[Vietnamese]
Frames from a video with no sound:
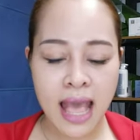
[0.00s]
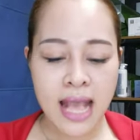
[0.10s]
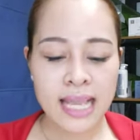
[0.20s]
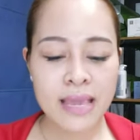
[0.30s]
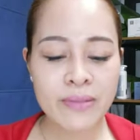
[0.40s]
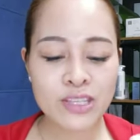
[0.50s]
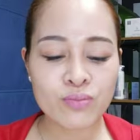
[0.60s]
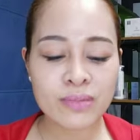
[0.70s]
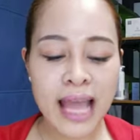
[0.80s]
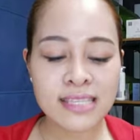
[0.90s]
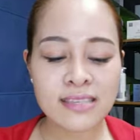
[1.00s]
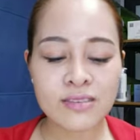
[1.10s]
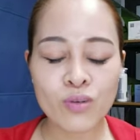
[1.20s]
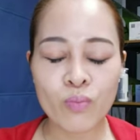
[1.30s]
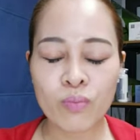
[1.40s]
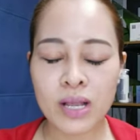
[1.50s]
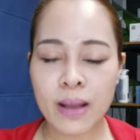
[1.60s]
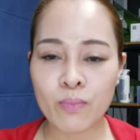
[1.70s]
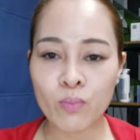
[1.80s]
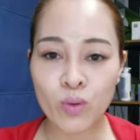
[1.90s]
Khi mà chúng ta sử dụng
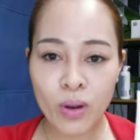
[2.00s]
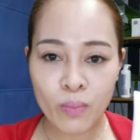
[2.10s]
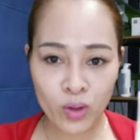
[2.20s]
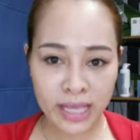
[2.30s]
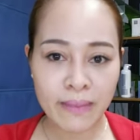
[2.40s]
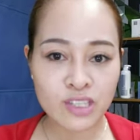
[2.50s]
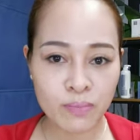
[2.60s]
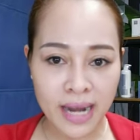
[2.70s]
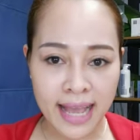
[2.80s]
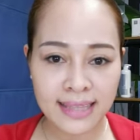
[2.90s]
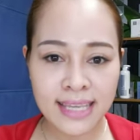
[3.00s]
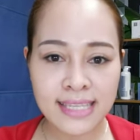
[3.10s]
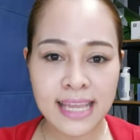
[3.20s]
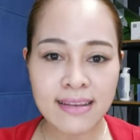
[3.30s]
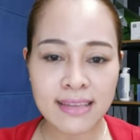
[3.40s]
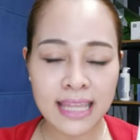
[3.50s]
uh, mua một kem chống nắng thì sẽ được